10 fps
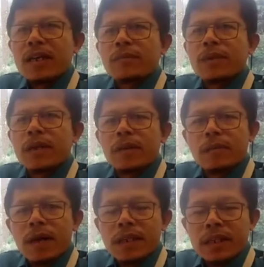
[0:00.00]

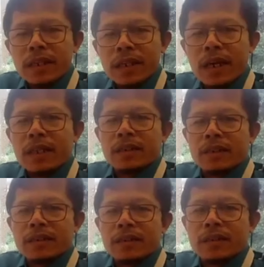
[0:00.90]
mengembalikan
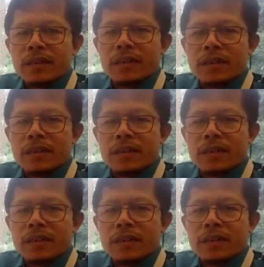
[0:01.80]

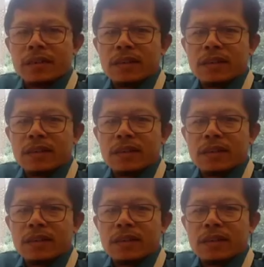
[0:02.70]
eh, apa